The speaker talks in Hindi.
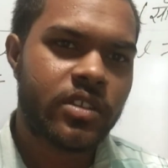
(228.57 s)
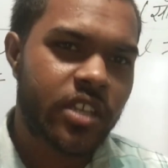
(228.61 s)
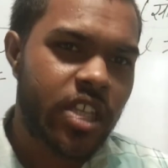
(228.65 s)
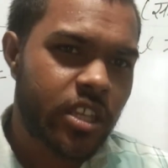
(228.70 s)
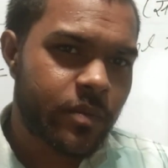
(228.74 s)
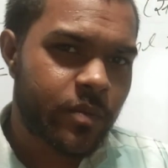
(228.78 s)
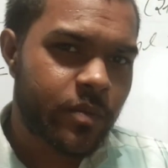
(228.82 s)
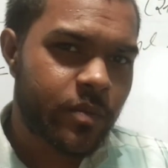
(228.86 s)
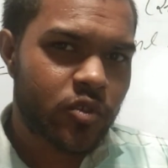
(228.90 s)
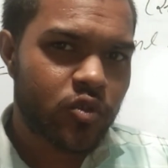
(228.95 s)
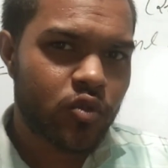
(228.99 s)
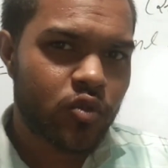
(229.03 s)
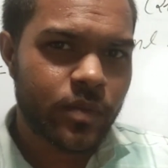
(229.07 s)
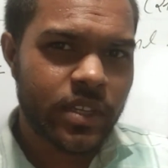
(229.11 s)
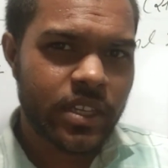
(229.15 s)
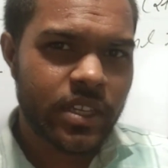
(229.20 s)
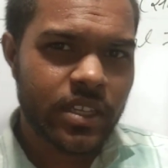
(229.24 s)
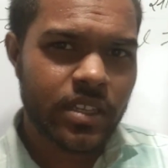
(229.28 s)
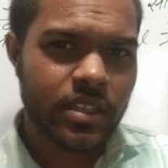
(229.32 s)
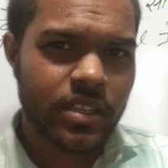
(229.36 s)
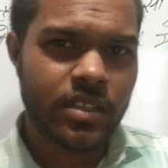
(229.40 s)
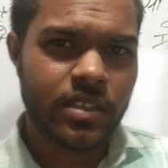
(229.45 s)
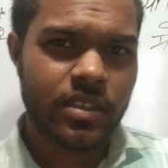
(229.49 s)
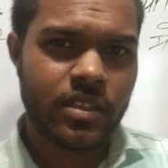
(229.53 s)
यदि पशु
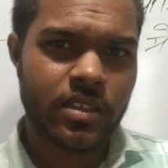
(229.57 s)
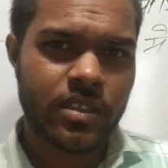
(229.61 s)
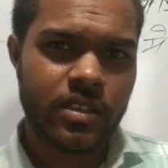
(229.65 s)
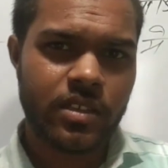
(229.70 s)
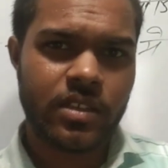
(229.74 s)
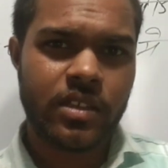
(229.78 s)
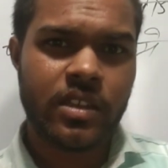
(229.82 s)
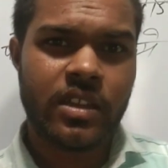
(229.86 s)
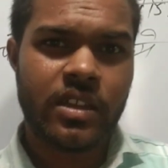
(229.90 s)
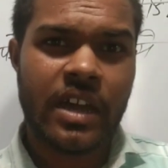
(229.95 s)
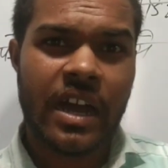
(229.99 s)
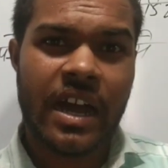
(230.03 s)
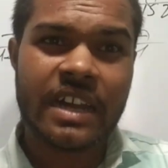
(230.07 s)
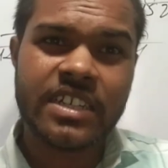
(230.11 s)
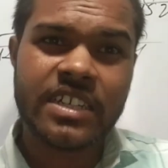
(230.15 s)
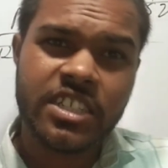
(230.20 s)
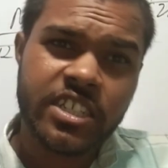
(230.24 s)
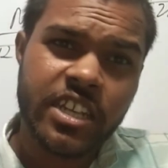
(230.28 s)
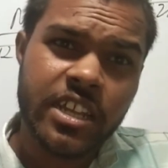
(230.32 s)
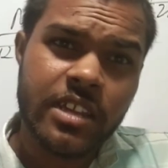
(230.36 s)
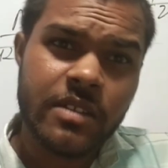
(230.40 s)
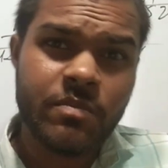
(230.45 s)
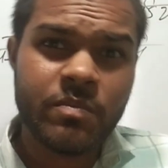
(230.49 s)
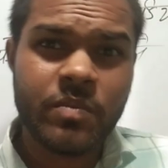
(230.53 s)
में
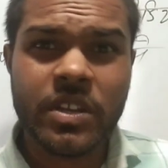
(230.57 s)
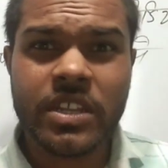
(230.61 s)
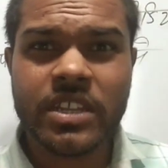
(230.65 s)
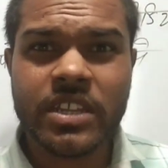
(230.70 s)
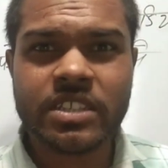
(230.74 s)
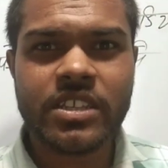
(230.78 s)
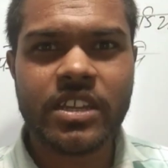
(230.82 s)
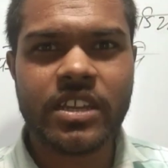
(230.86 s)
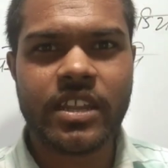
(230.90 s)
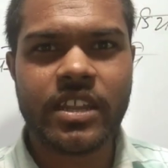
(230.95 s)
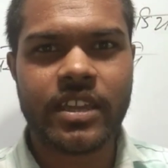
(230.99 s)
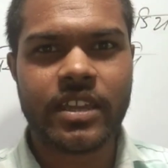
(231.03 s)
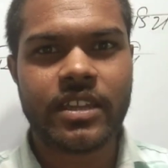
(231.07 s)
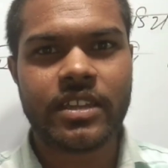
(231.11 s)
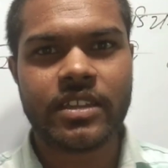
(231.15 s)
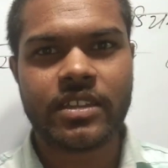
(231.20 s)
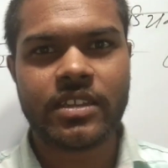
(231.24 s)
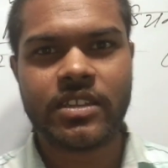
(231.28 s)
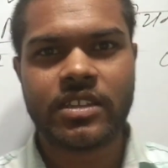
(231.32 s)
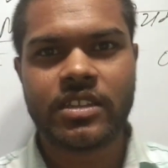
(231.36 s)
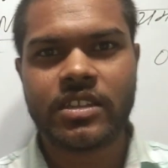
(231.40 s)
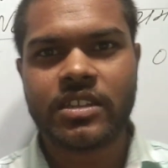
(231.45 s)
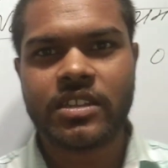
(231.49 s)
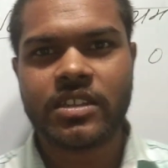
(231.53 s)
हाई टेम्परेचर
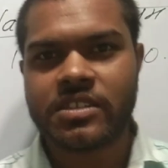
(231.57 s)
है